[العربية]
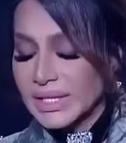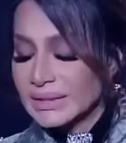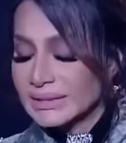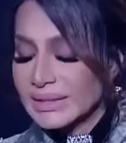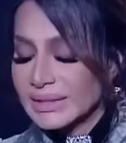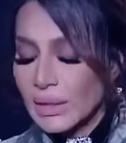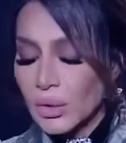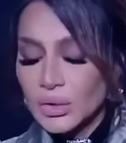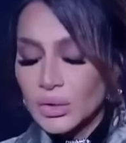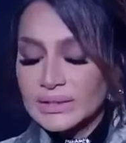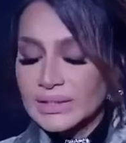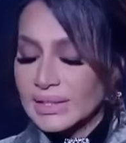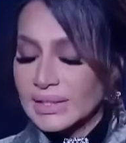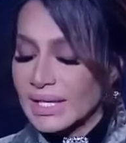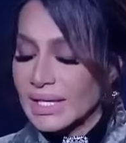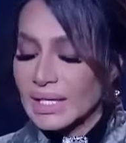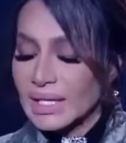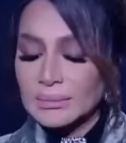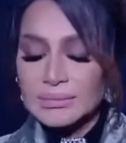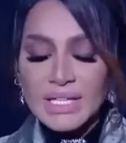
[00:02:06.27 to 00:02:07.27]
ان انت قلت
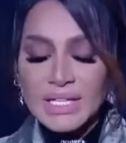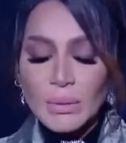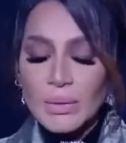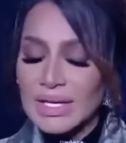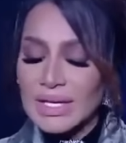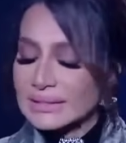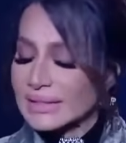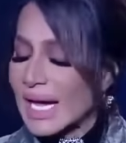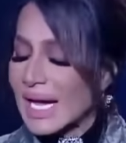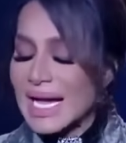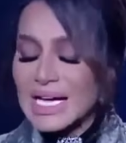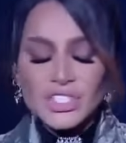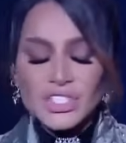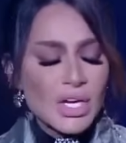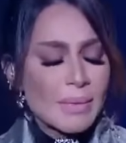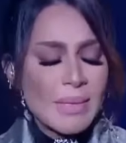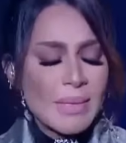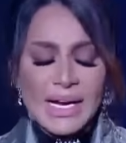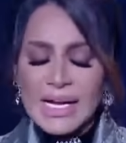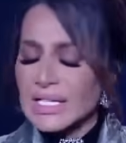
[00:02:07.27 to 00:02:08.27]
الكلام ده وقتها
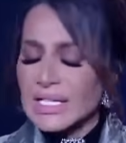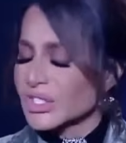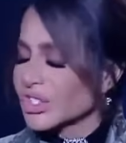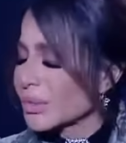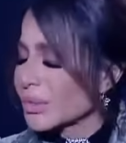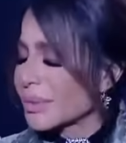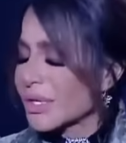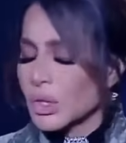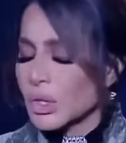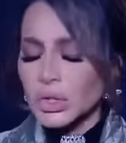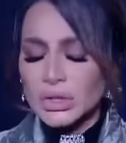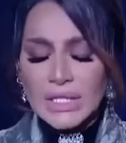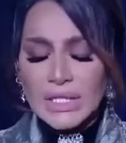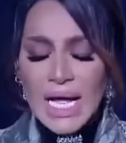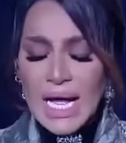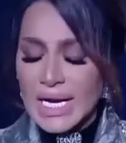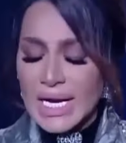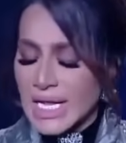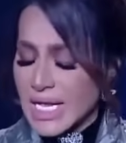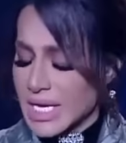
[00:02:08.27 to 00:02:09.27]
عشان ما كانش بيرد
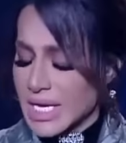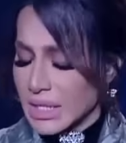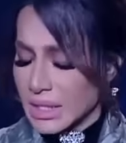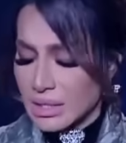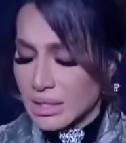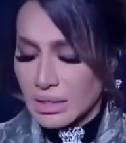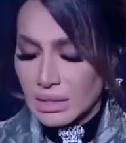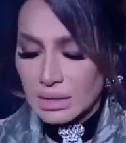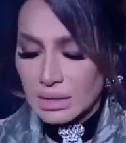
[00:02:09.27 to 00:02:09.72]
عليك